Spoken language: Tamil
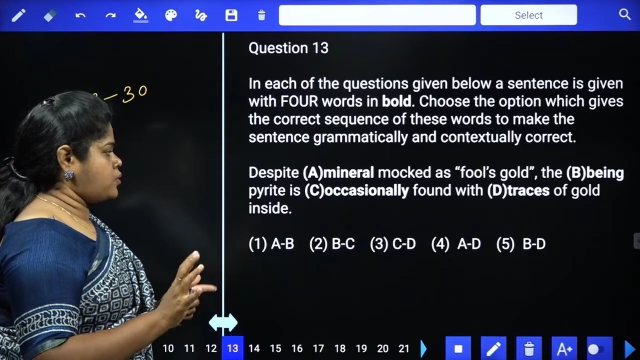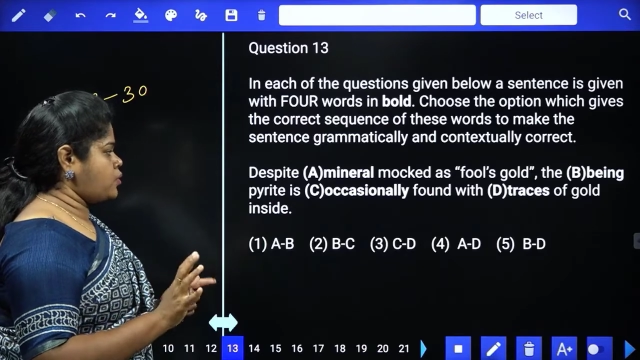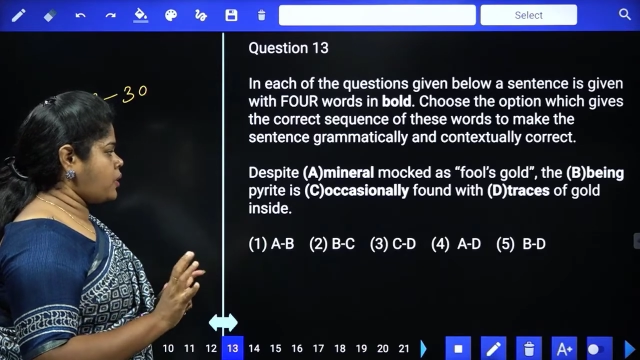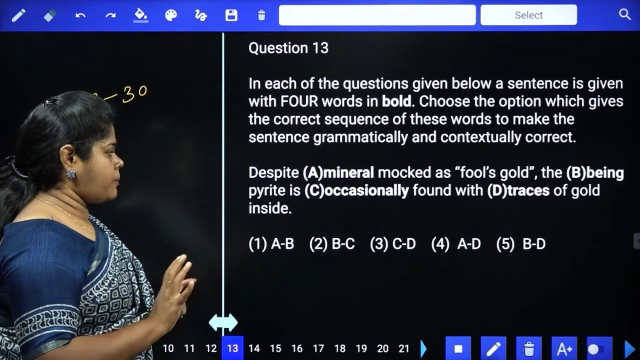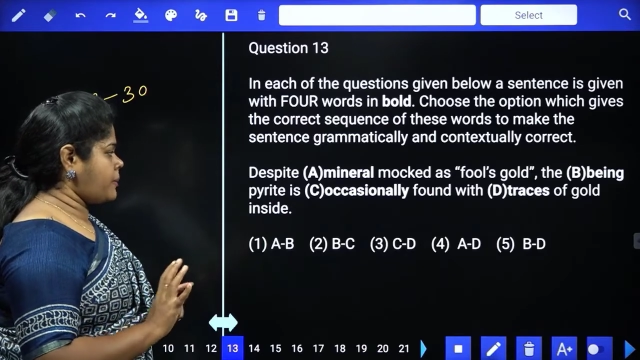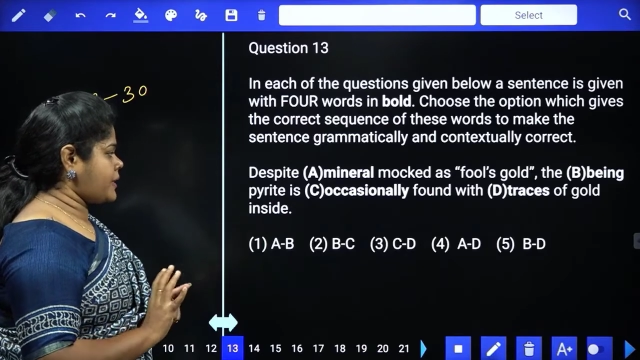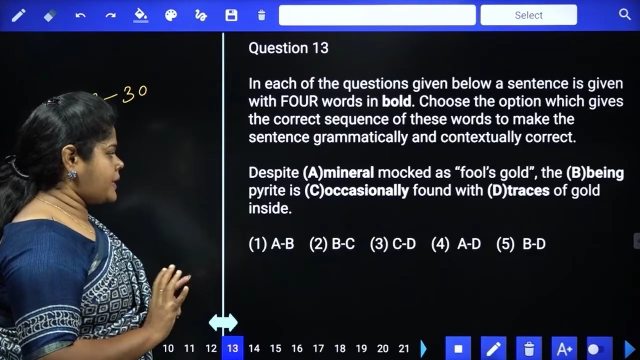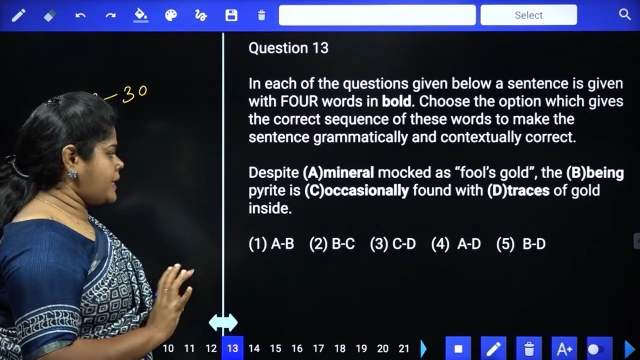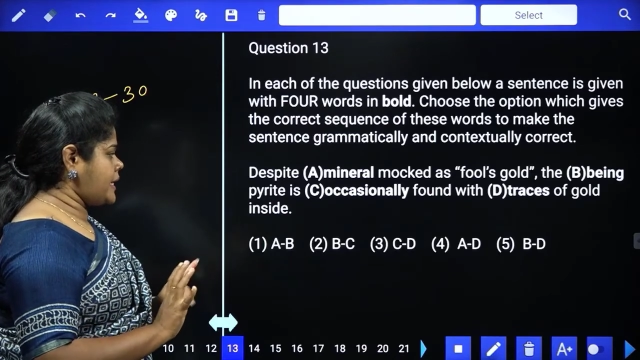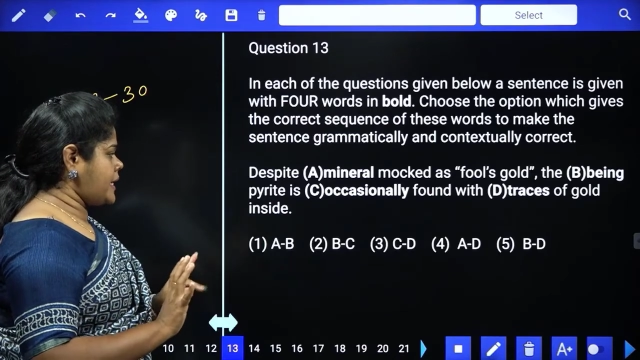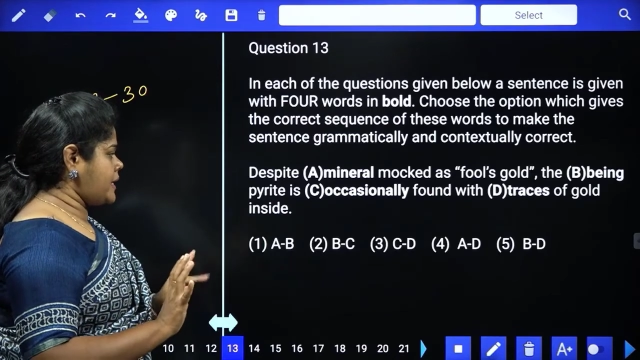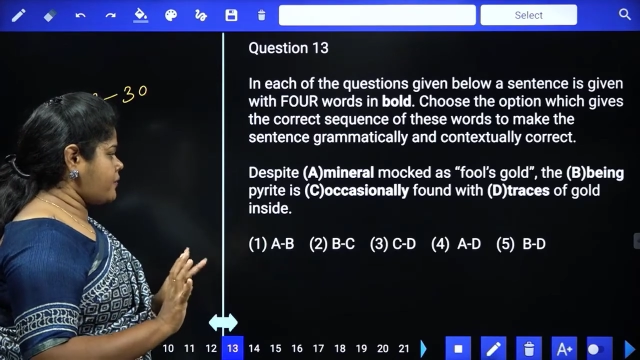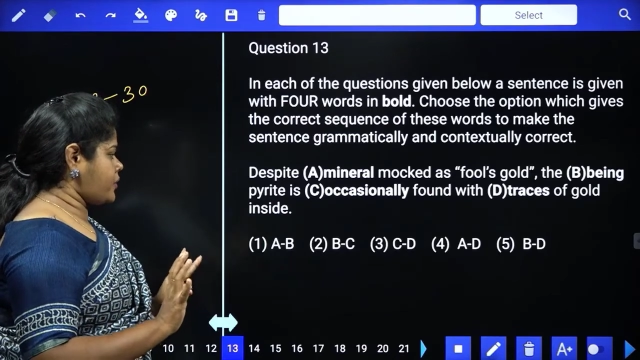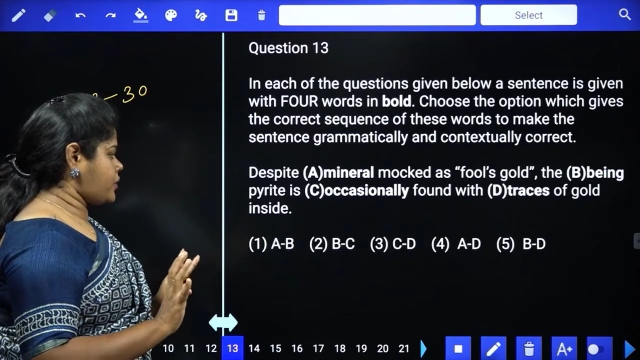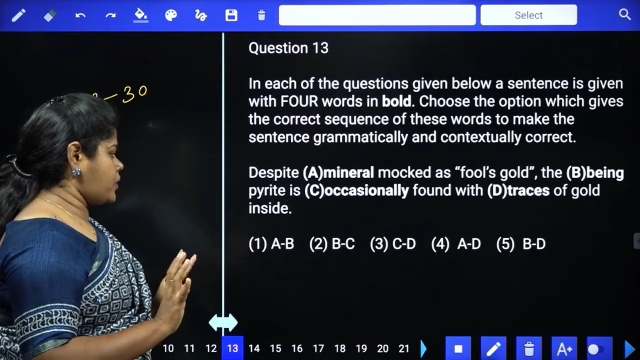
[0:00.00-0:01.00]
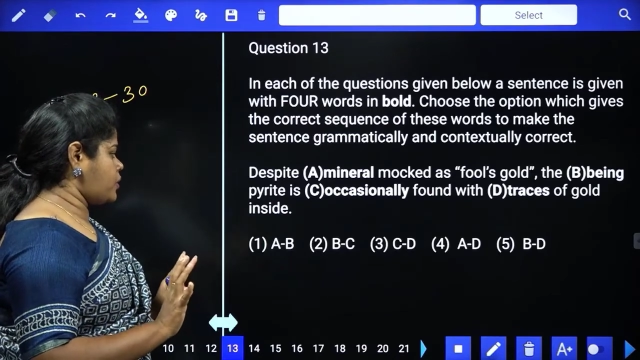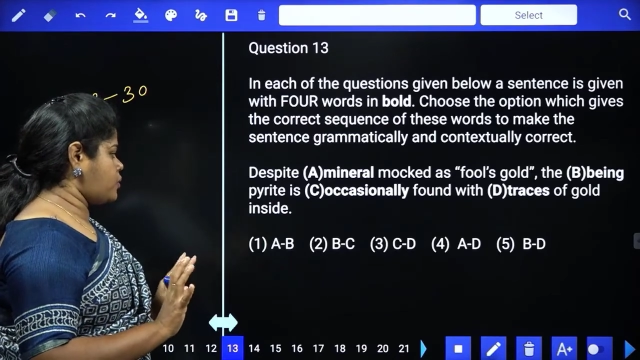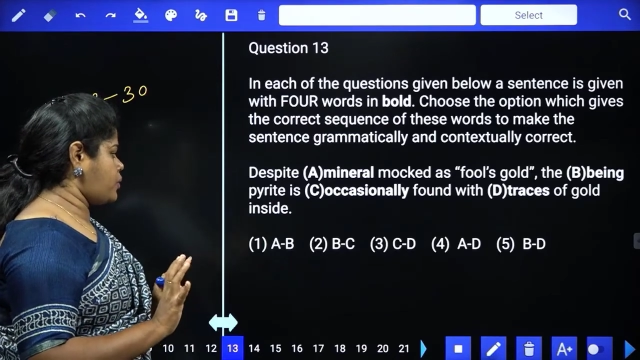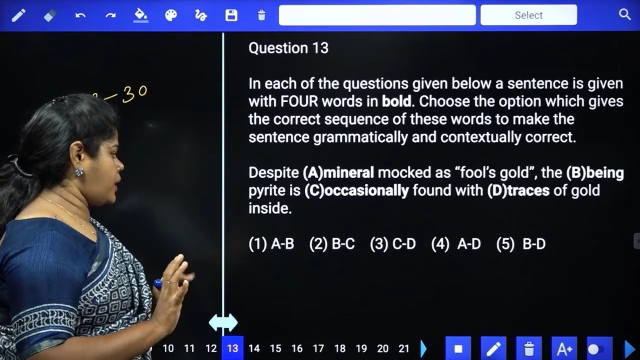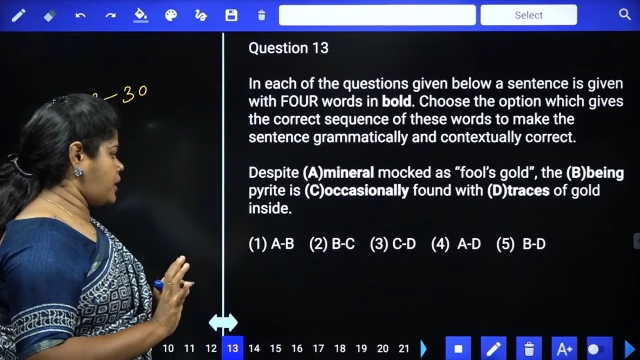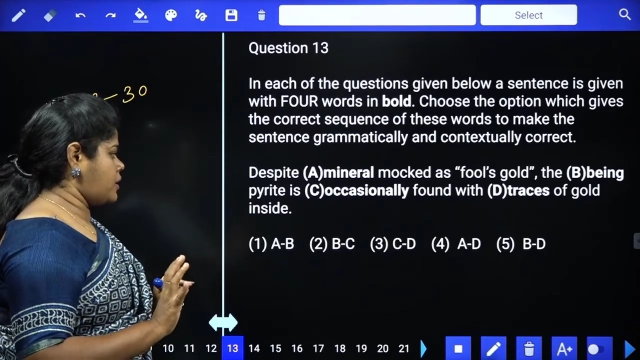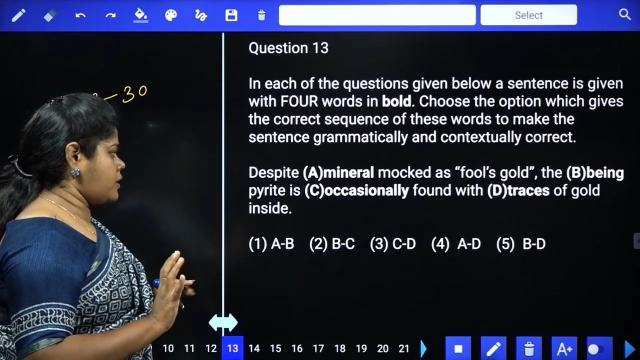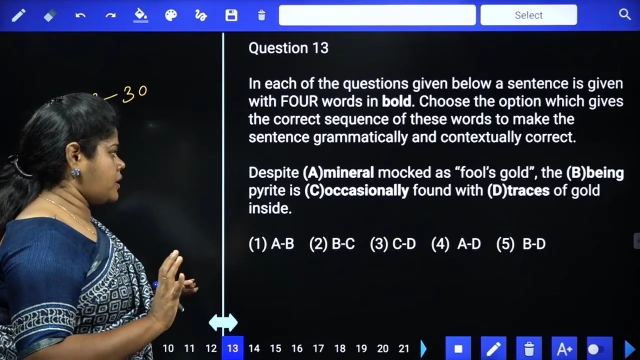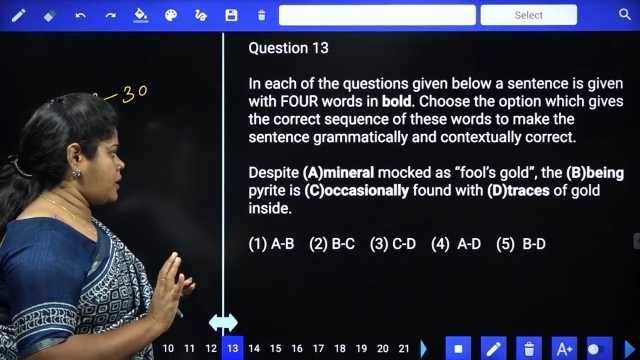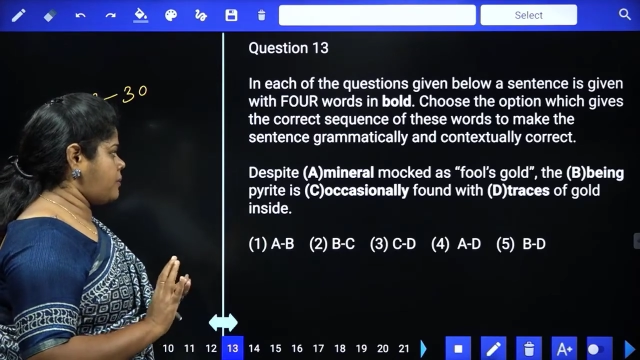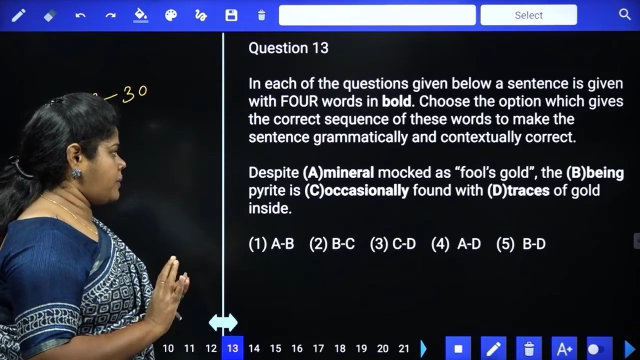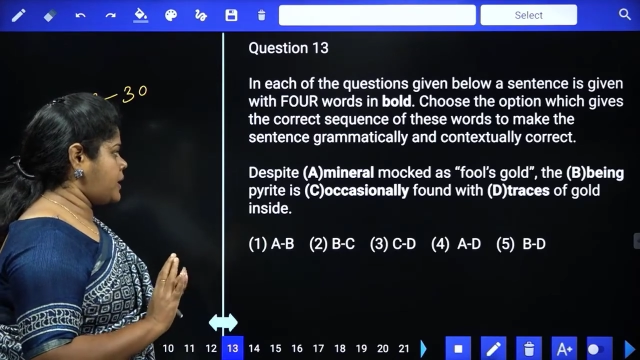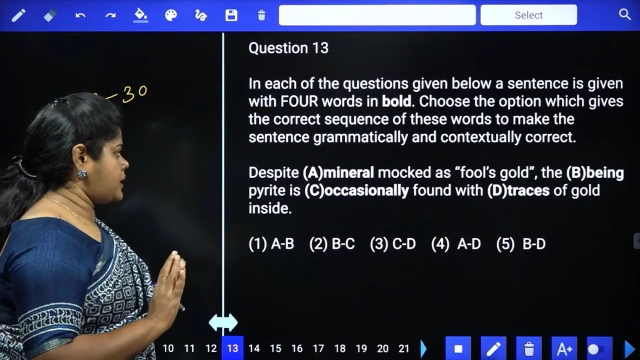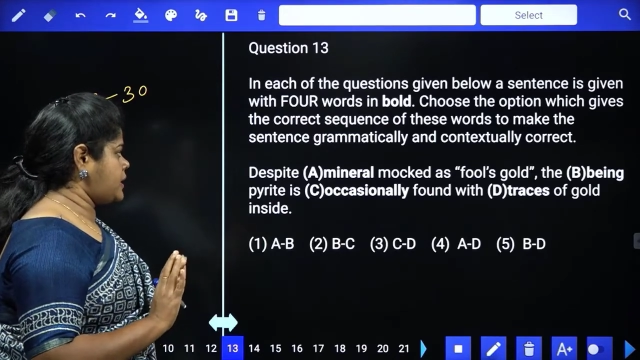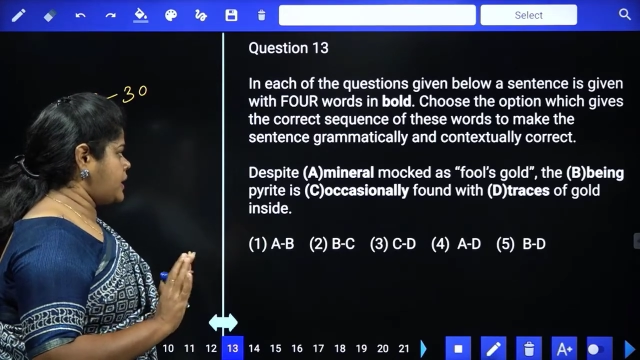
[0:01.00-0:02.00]
ஸோ நம்மளுக்கு டீல வந்து எதுவும் எரர் இருக்க
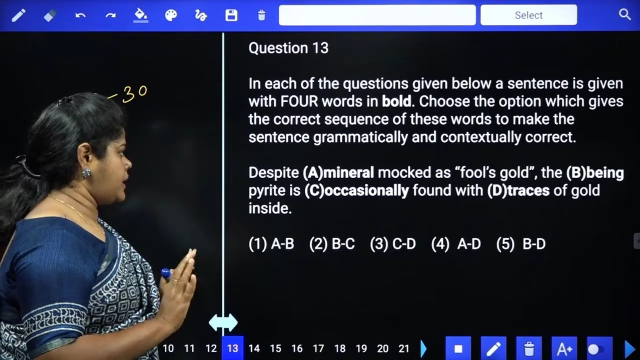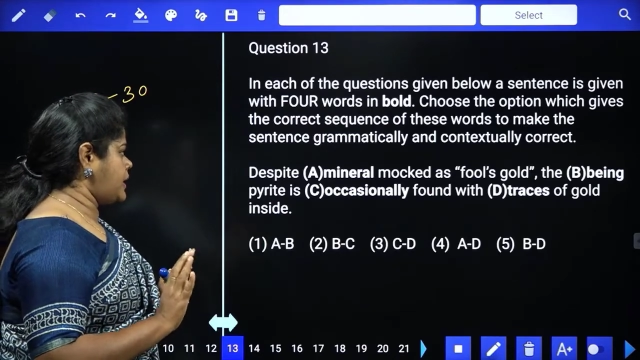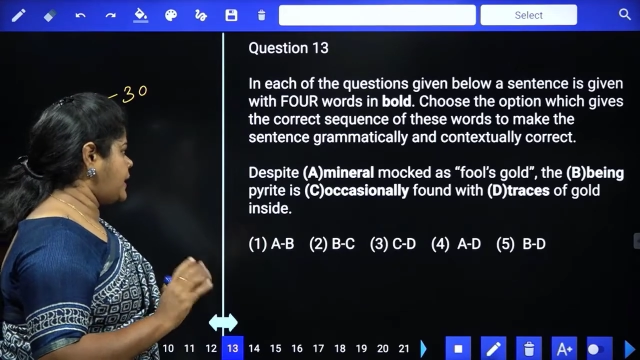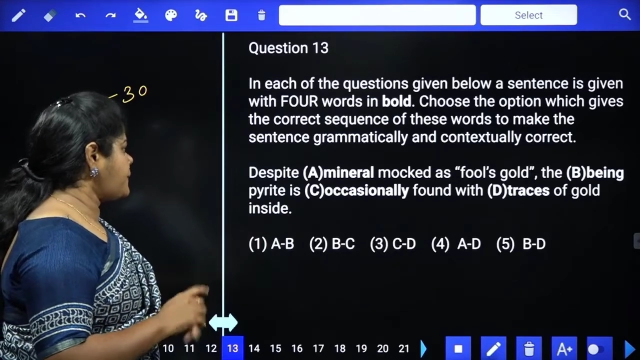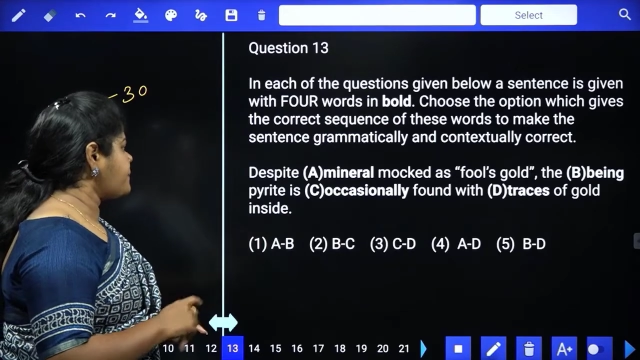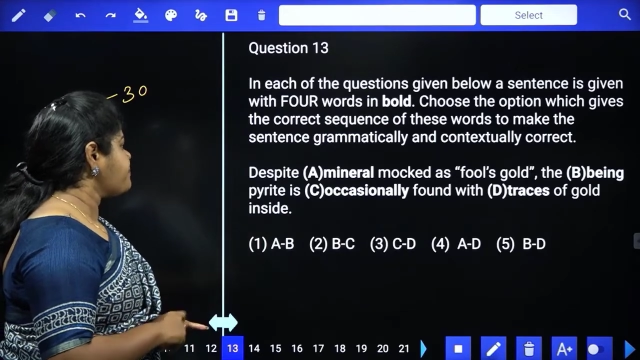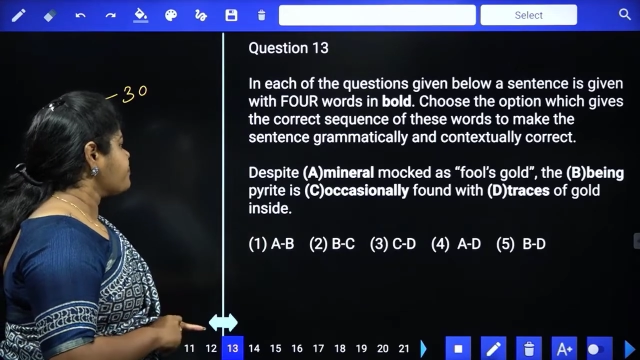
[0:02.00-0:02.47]
மாதிரி தெரியல